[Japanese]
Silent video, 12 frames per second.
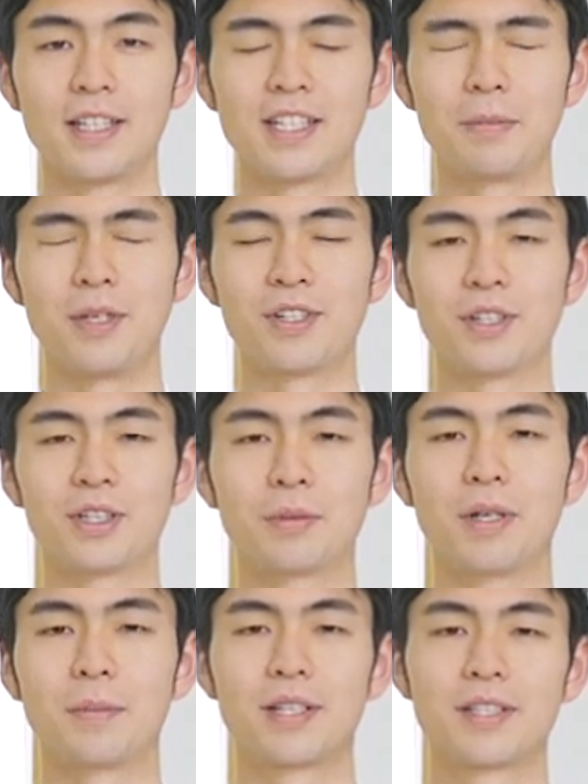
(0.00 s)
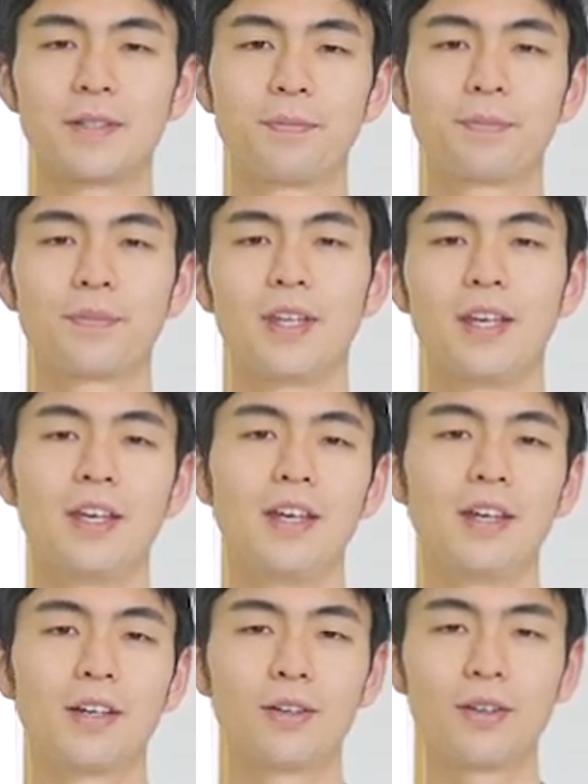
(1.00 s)
説明をしようと思います
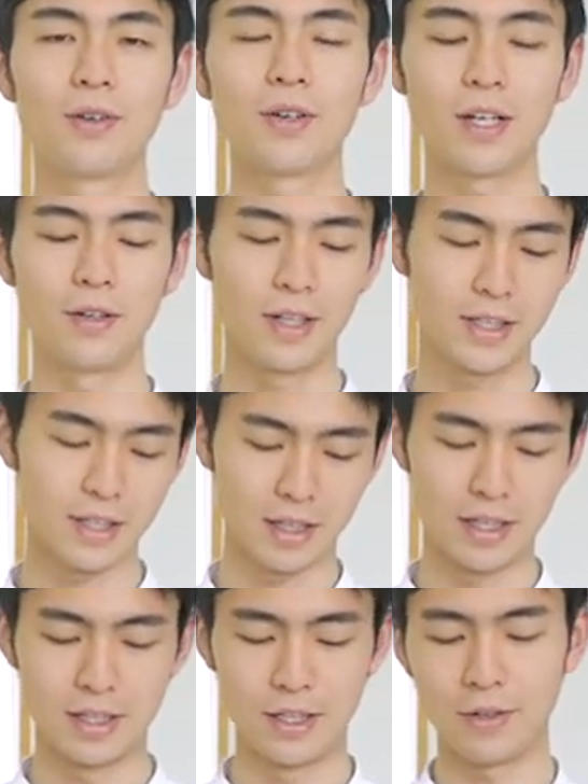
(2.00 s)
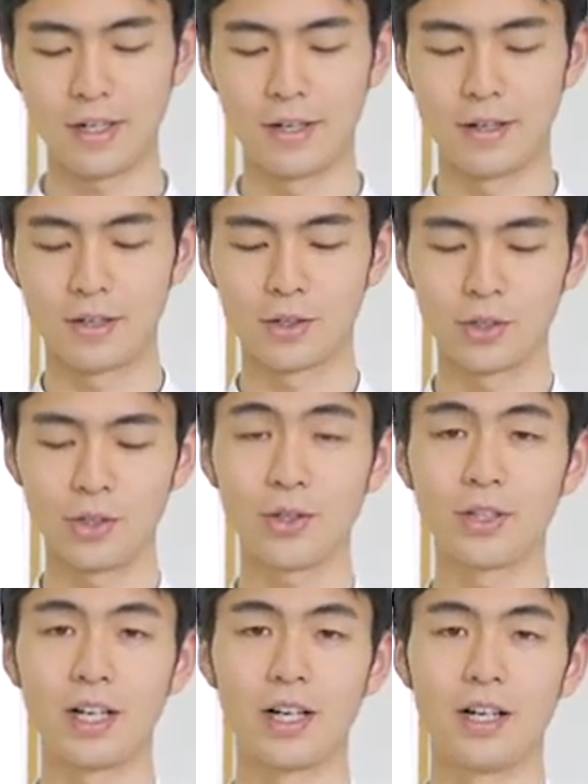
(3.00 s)
今回のエクササイズではこのよ
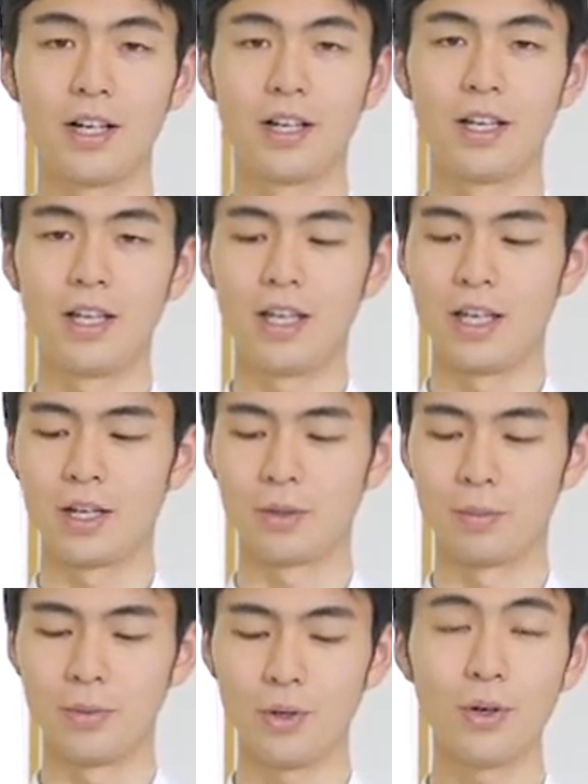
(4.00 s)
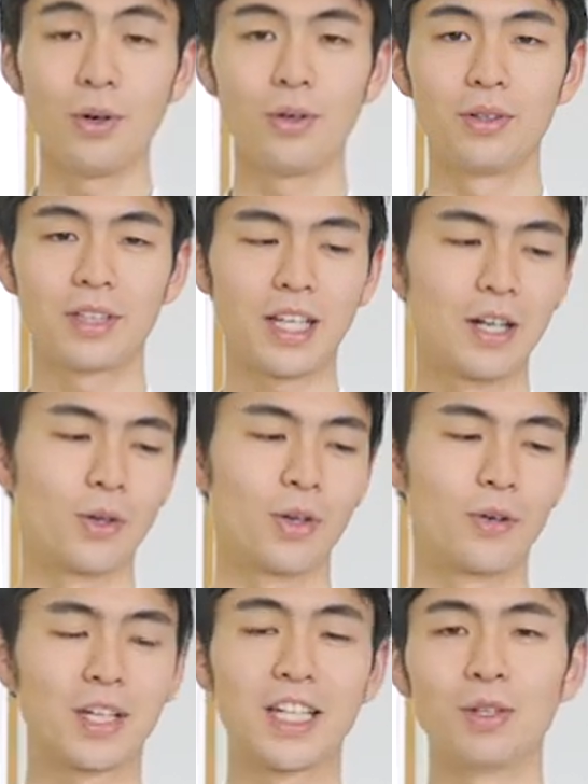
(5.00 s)
うな棒ただのこ
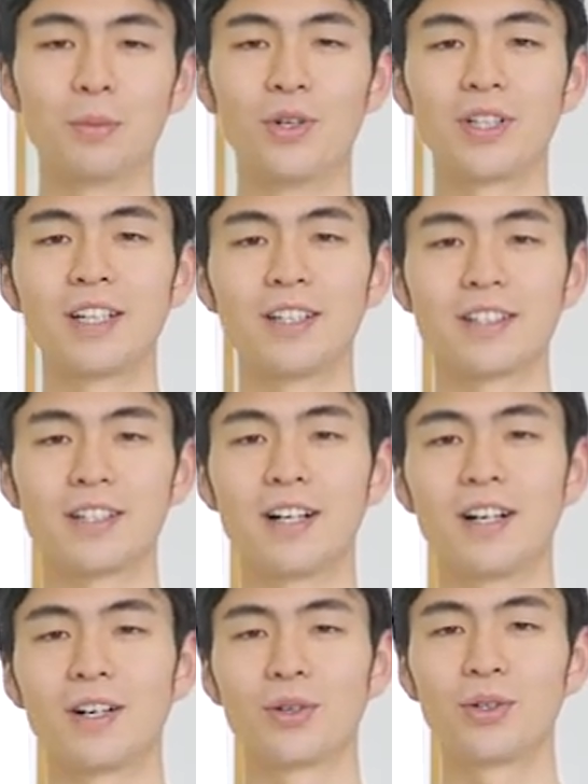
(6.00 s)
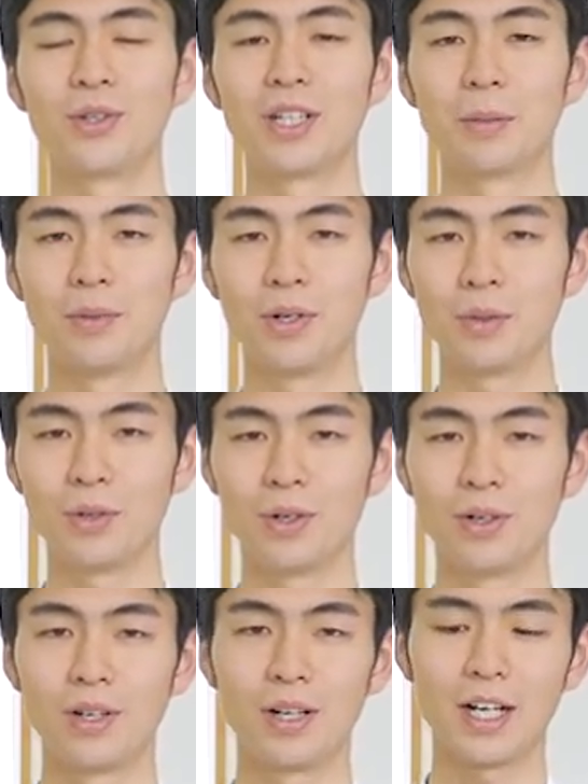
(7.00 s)
れは木の棒なんですがこのような
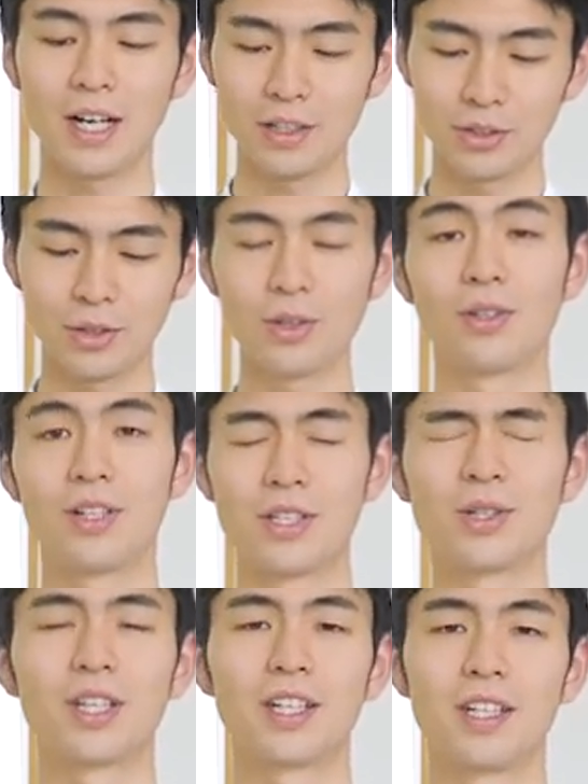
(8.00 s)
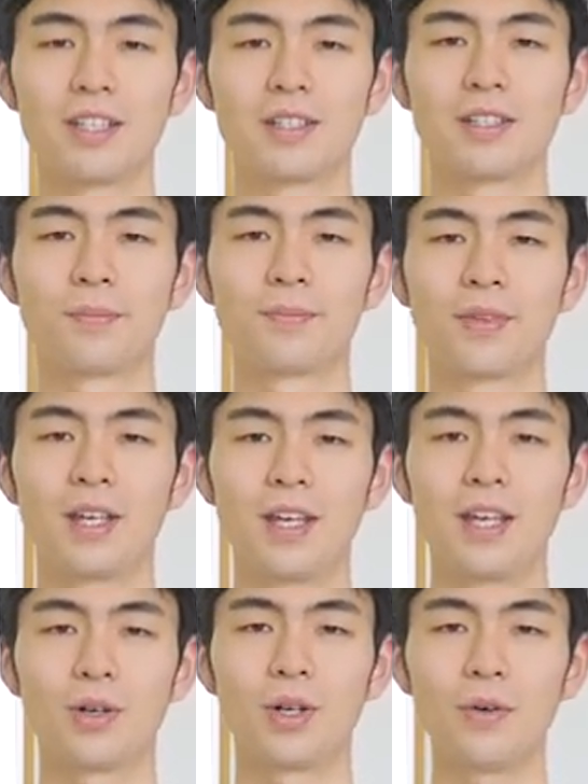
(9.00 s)
棒があると理想的です
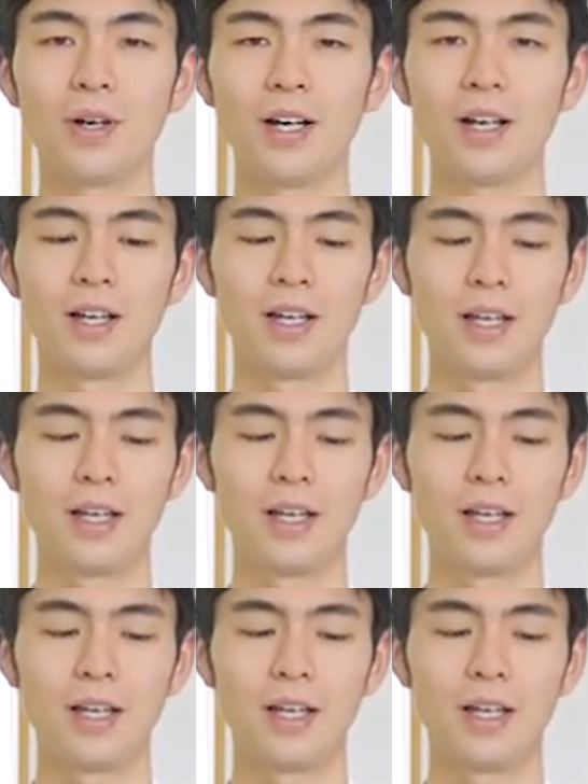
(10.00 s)
これは